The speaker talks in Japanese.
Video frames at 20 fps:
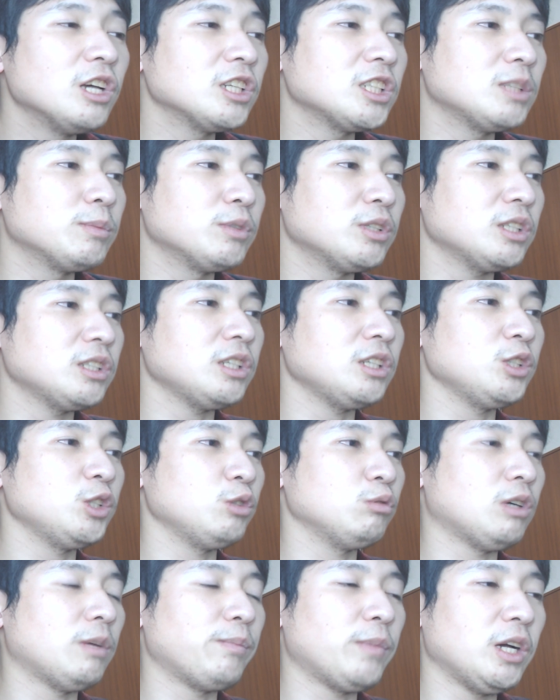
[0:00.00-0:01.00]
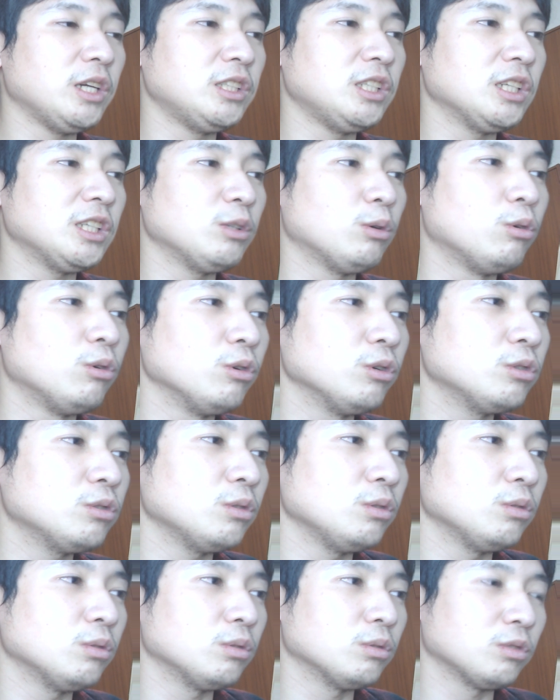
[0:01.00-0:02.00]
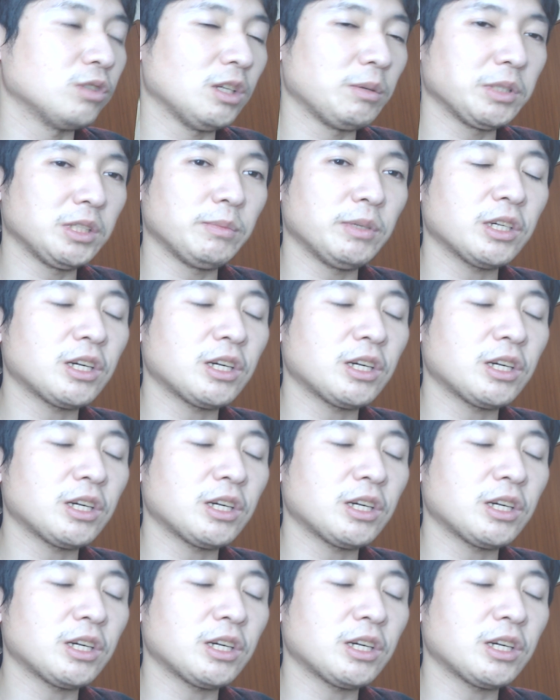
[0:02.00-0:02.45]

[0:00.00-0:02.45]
下田選手はまあ移籍放出ということでございます。